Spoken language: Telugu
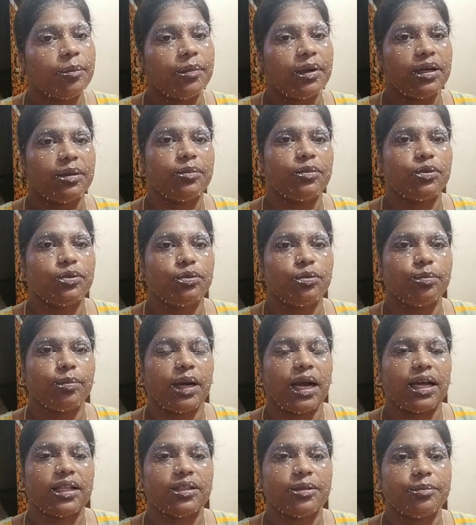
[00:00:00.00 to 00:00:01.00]
మనము
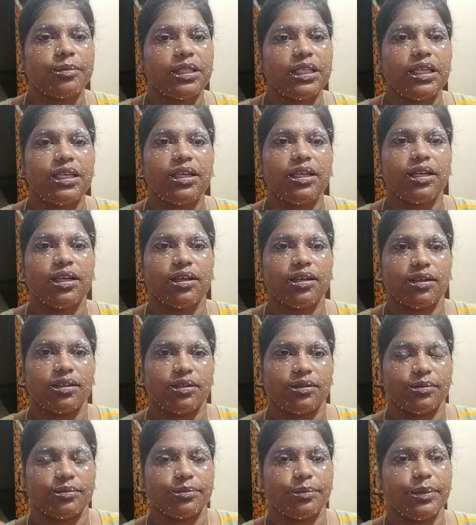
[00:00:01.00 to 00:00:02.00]
బాదంది
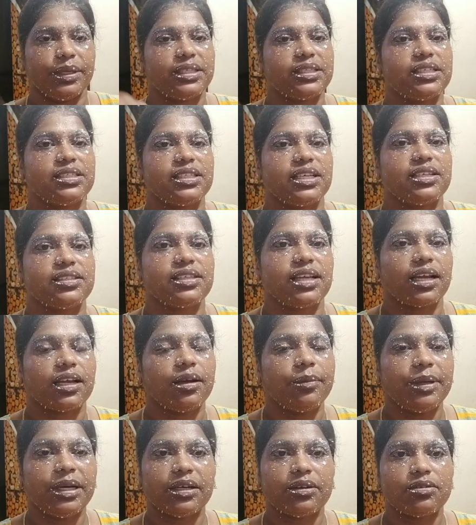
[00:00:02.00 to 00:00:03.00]
మిక్స్
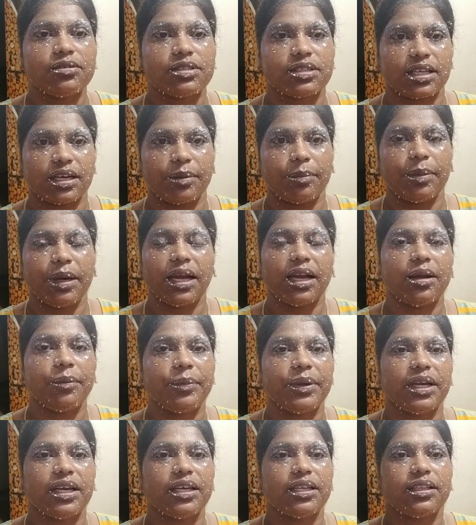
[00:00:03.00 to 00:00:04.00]
చేశాక మనకు స్క్రబ్ లాగా
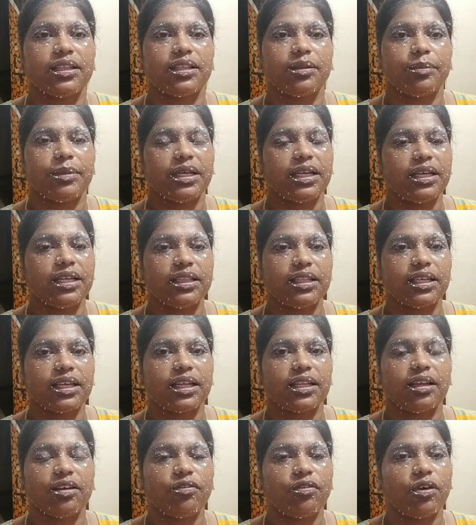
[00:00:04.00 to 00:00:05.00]
మిగిలి మిగిలింది
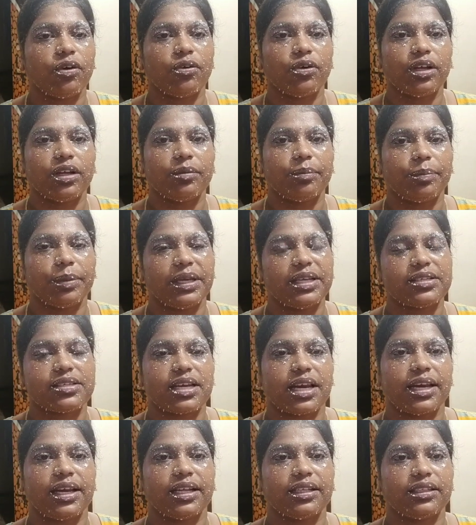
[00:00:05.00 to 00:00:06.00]
కదా పౌడర్
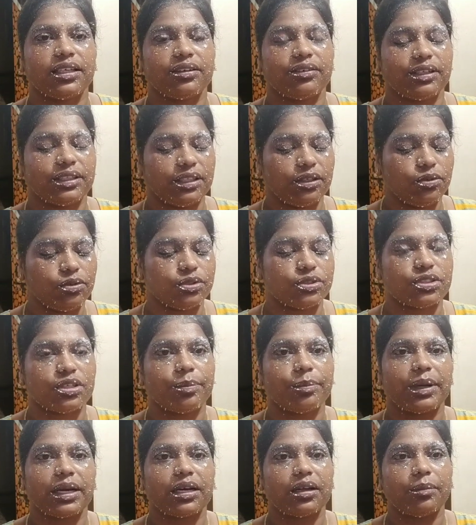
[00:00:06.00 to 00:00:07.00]
పేస్ట్ అయిన తర్వాత
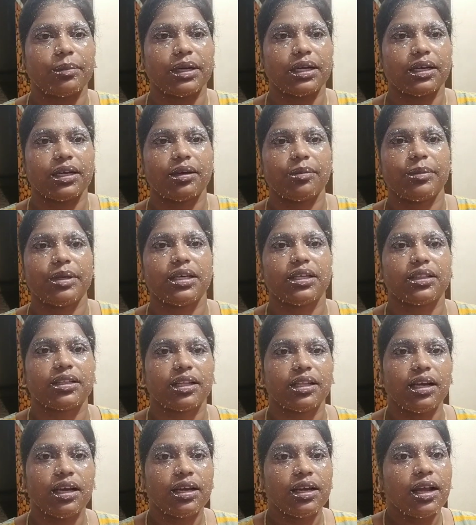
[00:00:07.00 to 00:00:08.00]
కొంచెం బరక బరకగా మిగిలింది
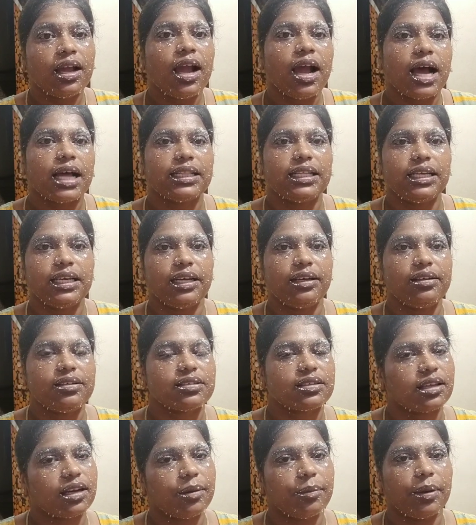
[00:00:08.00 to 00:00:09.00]
కదా అదే నేను
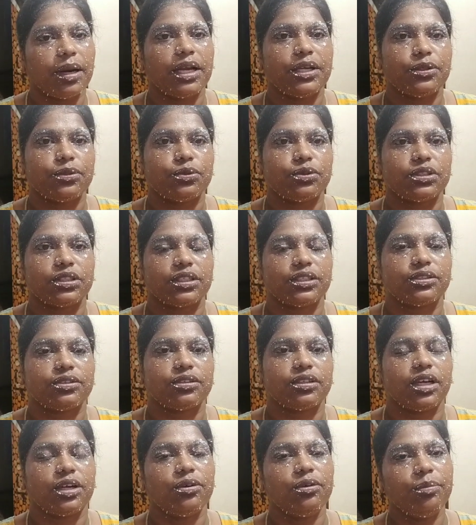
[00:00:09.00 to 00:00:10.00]
స్క్రబ్లా యూజ్
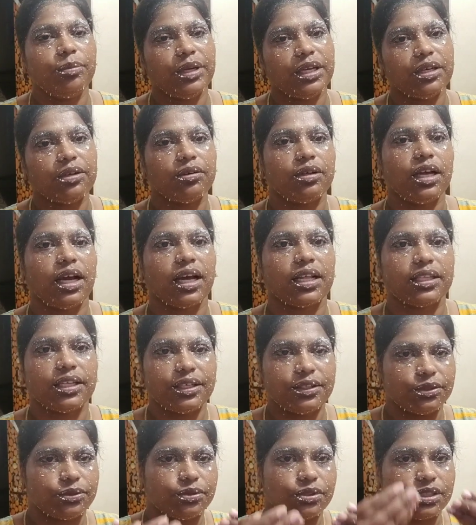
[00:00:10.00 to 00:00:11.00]
చేస్తున్నాను మీరు కూడా
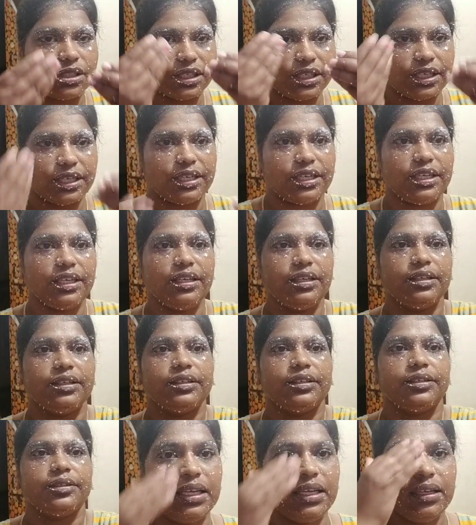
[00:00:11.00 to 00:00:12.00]
అదే యూజ్ చేయండి
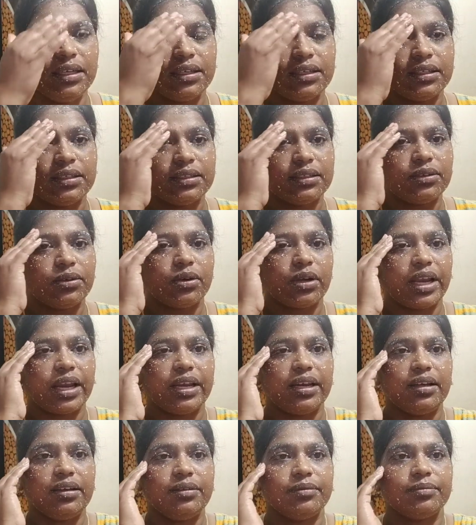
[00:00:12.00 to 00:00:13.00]

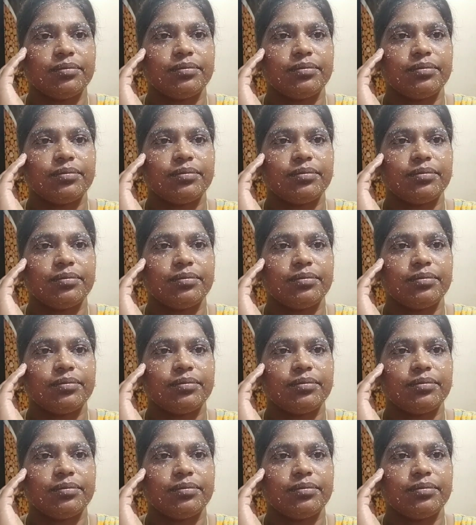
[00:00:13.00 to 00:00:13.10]
ఓకేనా